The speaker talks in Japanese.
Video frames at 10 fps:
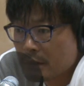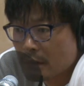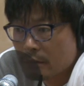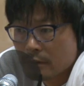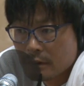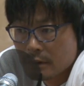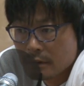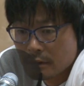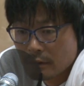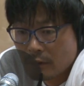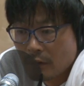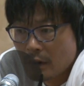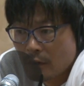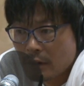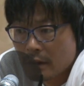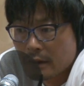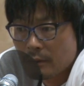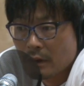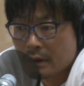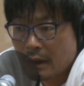上さんのこれがオーナーになっ
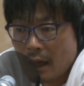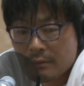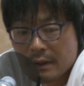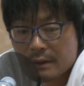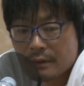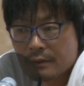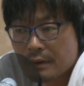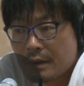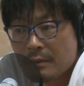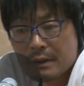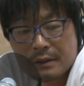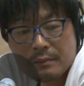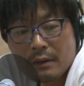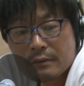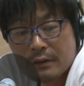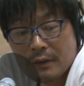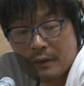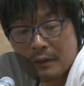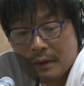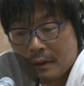てもらった株ですよって決めてしまう
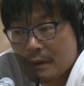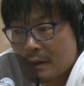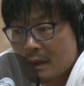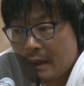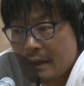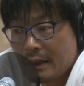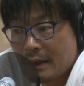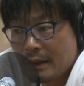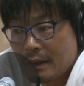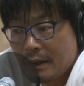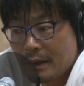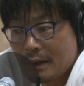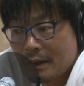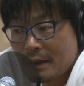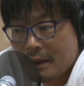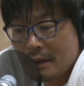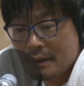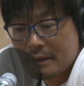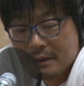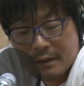と、
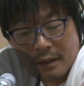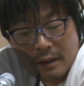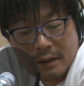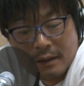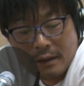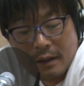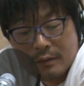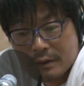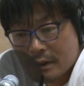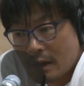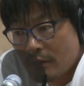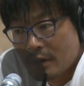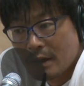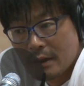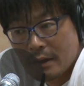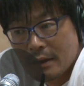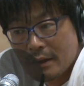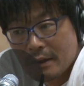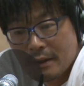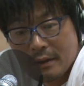えー、1日から、ね、2日おき
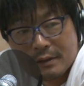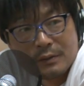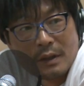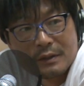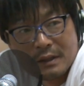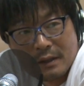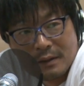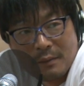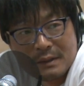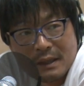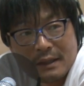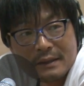に収穫しないとだめじゃない